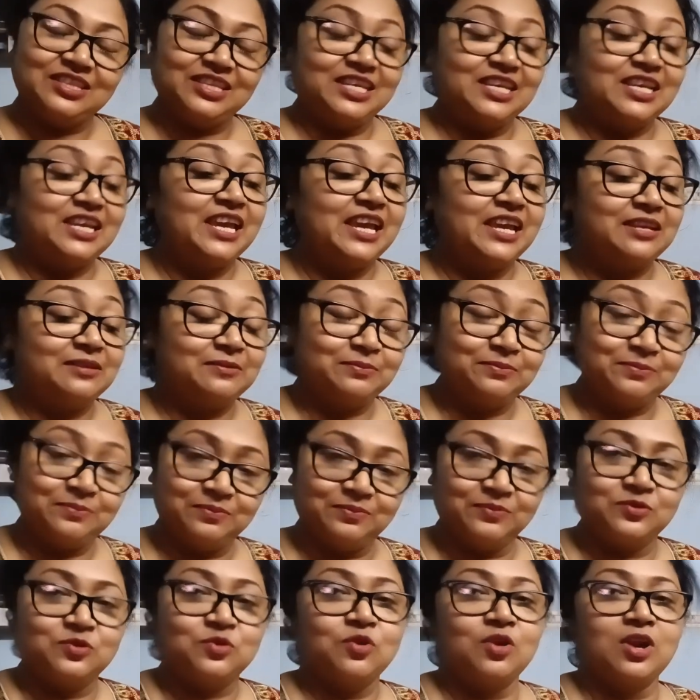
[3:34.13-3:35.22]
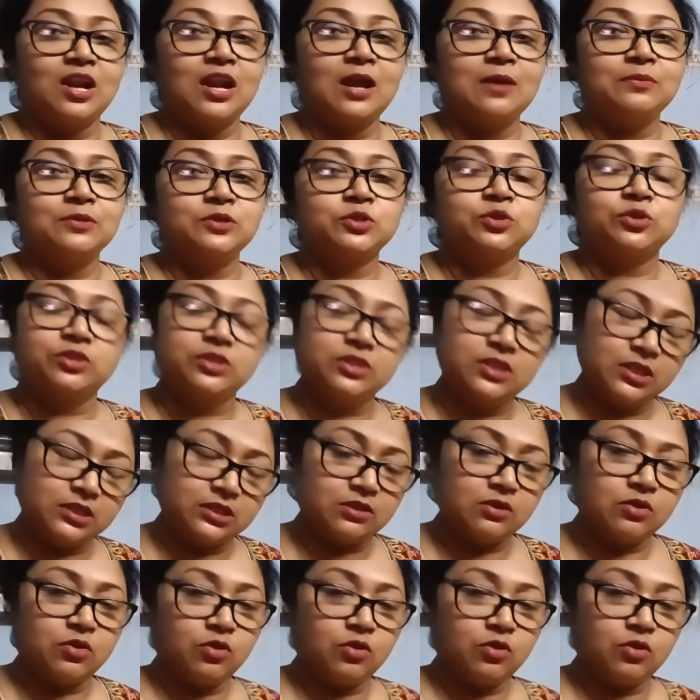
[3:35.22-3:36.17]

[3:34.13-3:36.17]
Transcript: দিয়ে করলাম সত্যি